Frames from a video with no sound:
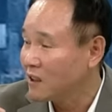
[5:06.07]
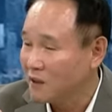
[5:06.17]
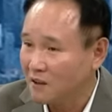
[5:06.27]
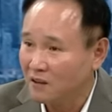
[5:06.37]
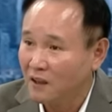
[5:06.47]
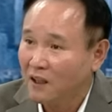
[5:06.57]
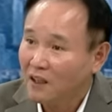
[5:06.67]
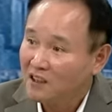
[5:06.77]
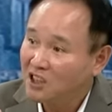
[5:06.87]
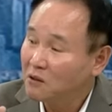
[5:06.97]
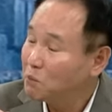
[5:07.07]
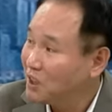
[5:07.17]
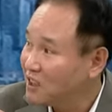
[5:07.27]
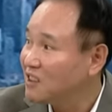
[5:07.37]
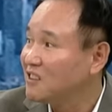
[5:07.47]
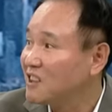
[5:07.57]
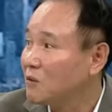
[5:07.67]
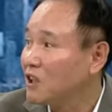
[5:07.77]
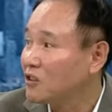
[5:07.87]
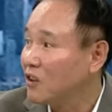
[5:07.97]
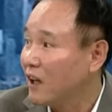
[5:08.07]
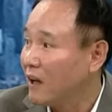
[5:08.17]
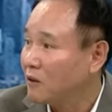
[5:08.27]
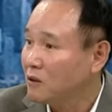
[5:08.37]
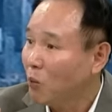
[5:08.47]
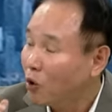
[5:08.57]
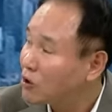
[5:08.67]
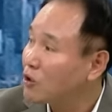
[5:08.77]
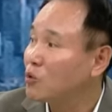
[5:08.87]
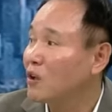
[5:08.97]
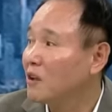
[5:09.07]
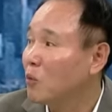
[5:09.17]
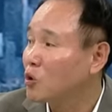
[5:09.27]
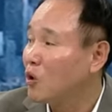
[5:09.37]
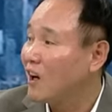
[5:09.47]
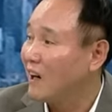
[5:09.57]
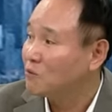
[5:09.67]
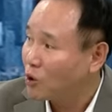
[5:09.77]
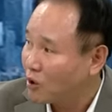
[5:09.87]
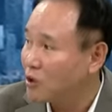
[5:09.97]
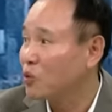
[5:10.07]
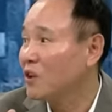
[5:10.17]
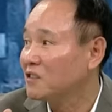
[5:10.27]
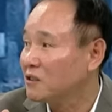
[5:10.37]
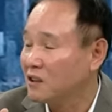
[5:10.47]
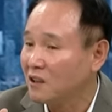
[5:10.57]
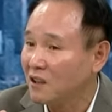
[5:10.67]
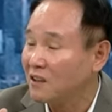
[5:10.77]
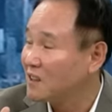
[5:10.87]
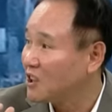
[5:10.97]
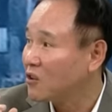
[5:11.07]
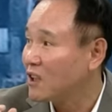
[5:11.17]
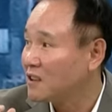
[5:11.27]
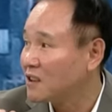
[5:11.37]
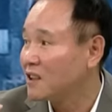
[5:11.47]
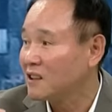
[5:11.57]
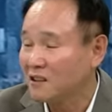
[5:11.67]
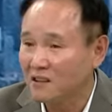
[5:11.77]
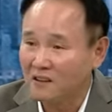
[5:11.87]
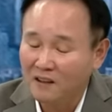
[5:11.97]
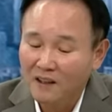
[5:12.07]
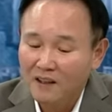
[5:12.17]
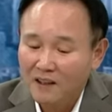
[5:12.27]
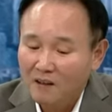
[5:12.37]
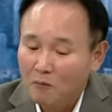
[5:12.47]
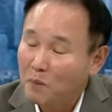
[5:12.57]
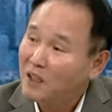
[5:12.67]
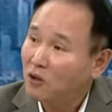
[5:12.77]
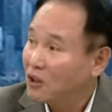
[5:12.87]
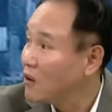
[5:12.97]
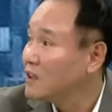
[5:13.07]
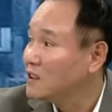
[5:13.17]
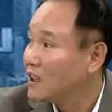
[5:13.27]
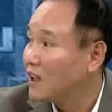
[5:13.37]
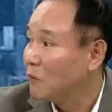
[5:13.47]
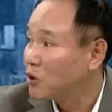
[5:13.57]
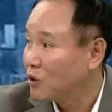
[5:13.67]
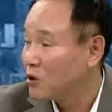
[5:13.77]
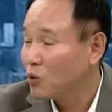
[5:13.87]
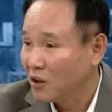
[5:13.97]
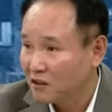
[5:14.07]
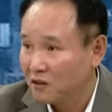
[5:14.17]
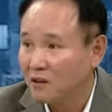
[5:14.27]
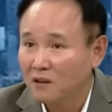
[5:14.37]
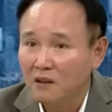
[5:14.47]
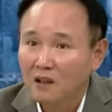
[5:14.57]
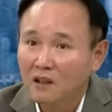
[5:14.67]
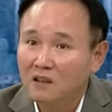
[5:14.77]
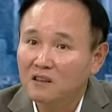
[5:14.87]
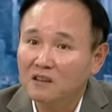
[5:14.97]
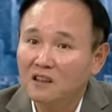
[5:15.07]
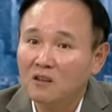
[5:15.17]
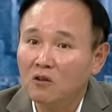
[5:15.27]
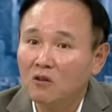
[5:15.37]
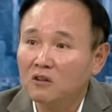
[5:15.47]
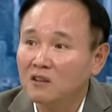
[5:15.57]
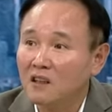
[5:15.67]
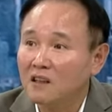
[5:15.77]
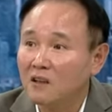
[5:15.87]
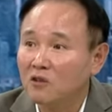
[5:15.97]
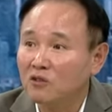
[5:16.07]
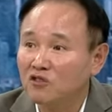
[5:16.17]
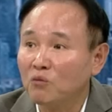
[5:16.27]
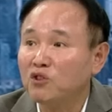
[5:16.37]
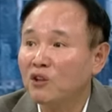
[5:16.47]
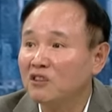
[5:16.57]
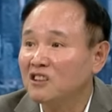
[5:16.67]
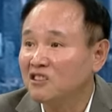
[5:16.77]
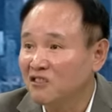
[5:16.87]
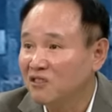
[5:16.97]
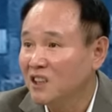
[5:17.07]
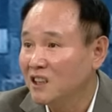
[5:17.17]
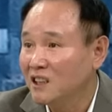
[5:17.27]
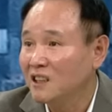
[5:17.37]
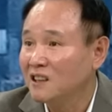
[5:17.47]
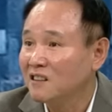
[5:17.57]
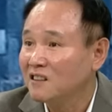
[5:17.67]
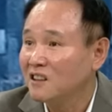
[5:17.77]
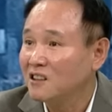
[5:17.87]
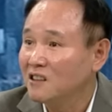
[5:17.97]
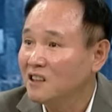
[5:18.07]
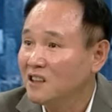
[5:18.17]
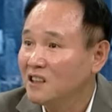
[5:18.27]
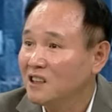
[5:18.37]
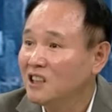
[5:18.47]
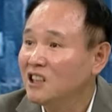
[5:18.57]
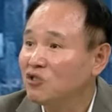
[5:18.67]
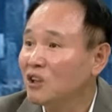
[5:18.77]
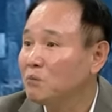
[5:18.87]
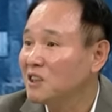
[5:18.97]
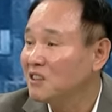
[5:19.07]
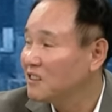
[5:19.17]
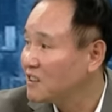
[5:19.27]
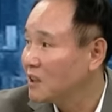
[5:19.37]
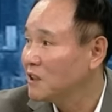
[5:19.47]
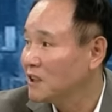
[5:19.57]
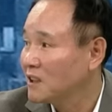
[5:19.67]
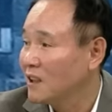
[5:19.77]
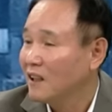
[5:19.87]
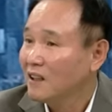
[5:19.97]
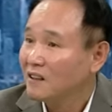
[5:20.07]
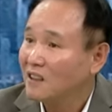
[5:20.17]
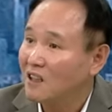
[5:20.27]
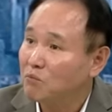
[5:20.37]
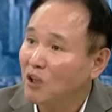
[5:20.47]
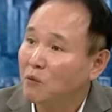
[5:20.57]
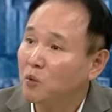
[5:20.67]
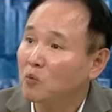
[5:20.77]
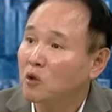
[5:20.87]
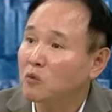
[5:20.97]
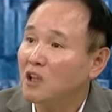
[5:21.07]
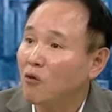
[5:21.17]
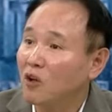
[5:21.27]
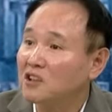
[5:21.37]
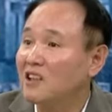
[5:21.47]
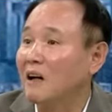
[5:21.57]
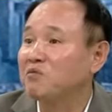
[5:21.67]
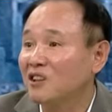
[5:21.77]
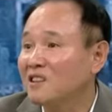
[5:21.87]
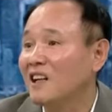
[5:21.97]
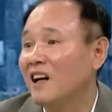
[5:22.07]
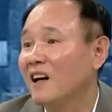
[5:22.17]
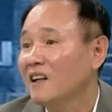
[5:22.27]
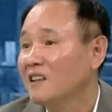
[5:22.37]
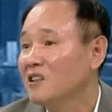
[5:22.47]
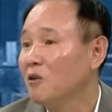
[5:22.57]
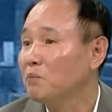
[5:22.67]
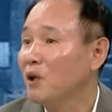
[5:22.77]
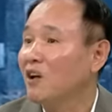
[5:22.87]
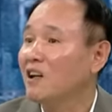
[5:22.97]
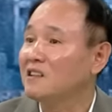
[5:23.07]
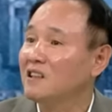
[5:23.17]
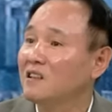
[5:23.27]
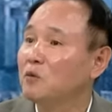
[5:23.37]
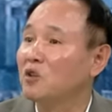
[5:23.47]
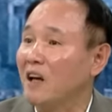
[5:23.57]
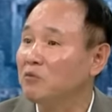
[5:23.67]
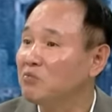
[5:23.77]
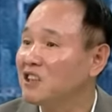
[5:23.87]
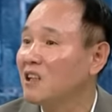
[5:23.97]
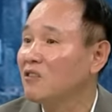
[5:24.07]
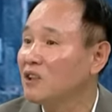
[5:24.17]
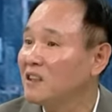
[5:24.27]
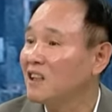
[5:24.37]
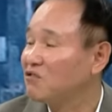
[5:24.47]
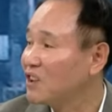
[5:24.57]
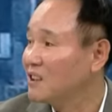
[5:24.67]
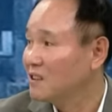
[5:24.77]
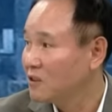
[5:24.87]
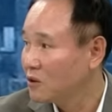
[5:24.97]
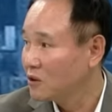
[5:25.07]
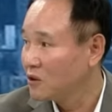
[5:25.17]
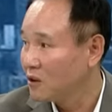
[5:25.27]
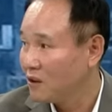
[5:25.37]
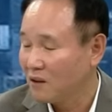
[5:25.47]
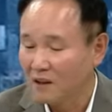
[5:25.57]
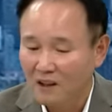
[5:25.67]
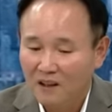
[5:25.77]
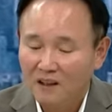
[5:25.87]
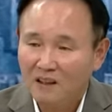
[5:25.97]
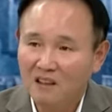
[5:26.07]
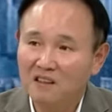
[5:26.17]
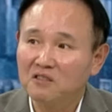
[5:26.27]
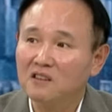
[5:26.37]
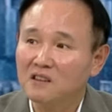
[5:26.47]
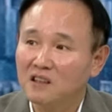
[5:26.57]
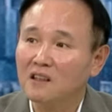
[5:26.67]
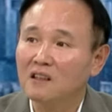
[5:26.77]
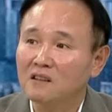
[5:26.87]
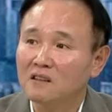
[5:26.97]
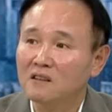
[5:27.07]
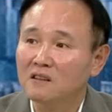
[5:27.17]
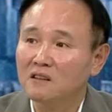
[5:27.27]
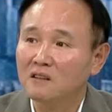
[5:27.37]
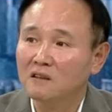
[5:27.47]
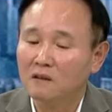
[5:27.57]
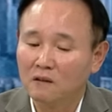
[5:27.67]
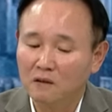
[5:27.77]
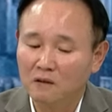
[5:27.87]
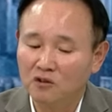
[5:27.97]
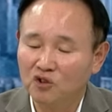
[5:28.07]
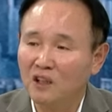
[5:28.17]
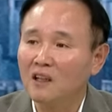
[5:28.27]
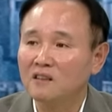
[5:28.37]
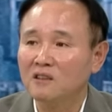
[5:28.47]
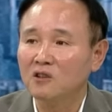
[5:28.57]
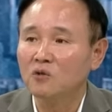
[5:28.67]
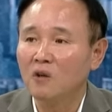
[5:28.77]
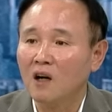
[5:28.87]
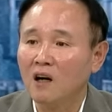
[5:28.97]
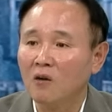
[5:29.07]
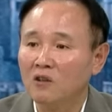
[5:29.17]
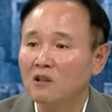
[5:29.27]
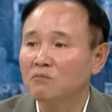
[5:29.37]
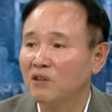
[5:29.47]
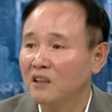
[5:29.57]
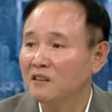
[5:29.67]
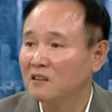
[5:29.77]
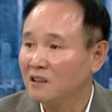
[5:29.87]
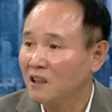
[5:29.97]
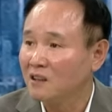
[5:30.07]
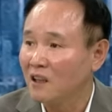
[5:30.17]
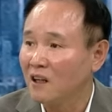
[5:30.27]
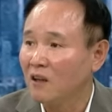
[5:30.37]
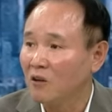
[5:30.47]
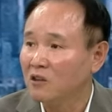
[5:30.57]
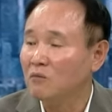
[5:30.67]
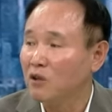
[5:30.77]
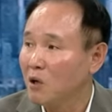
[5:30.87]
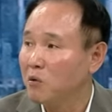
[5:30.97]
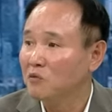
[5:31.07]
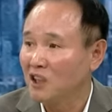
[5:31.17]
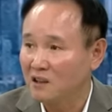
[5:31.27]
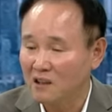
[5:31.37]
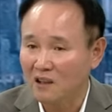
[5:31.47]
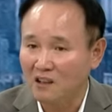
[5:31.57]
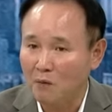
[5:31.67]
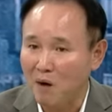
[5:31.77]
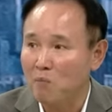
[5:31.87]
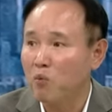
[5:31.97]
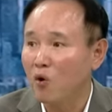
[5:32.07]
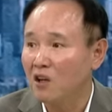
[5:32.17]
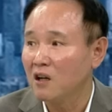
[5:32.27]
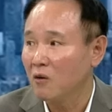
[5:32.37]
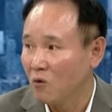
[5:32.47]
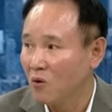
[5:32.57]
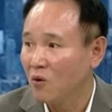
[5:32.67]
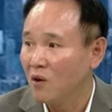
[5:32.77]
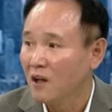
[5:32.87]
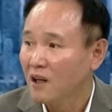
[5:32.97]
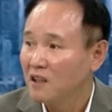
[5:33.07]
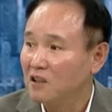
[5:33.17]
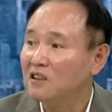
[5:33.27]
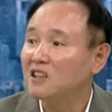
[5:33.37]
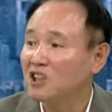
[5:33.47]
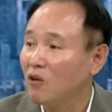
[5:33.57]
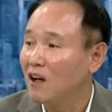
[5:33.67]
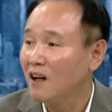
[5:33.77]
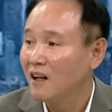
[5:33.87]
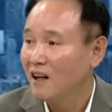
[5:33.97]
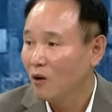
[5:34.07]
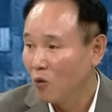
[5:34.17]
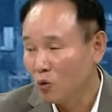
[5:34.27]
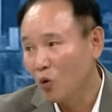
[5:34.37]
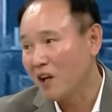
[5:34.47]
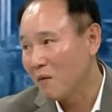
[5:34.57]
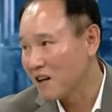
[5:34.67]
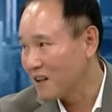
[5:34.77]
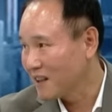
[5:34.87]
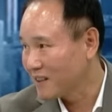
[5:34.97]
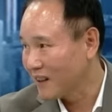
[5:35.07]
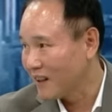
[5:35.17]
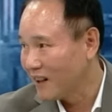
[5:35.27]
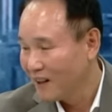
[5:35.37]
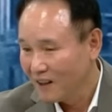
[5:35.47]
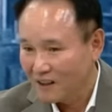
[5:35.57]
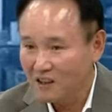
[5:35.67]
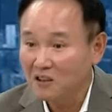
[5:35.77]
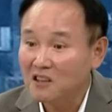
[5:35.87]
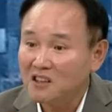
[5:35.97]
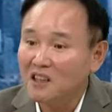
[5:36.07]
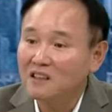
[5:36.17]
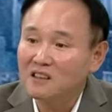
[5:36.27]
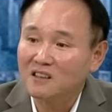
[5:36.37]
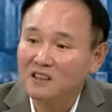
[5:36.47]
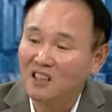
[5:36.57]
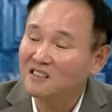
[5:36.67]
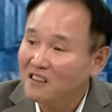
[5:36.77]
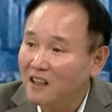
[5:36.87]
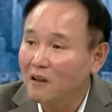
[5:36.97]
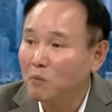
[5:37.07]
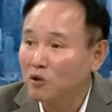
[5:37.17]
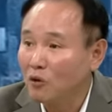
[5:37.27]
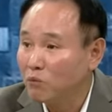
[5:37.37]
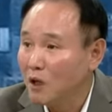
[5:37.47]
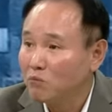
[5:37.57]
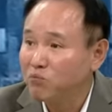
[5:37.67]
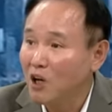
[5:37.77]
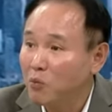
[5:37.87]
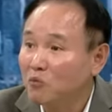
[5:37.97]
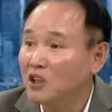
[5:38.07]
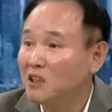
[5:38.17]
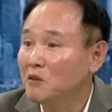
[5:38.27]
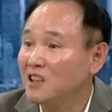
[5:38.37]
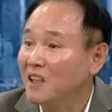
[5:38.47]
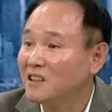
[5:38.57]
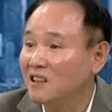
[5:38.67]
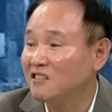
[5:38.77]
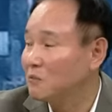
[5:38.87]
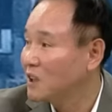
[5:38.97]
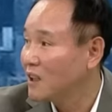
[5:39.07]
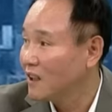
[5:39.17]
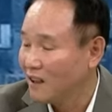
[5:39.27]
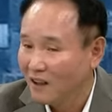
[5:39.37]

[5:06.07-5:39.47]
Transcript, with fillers: 한다면은 지금 P 시스템을 아주 그 모터를 통해 모터와 감속기를 음. 통해서 이걸 갖다 제어를 하잖아요. 그렇죠. 배터리와 이제 감속기를 통해서 근데 이제 그런 것들에 대한 어떤 소프트웨어 기술들이 사실은 이 GMP 시스템이 음. 다른 플랫폼들보다 훨씬 앞서 있다. 이런 평가들이 뭐 대부분이라고 얘기할 수가 있는 거죠. 그래서 이제 그, 그 GM 같은 경우가 올티언 브랜드를 갖다가 올티언 플랫폼 네. 자체를 네. 갖다가 반포기를 하고 현대차와 공동 개발을 하겠다. 음, 음. 근데 현대차에 이제 차세대의 보통 플랫폼들이 이미 돼 있지 않습니까?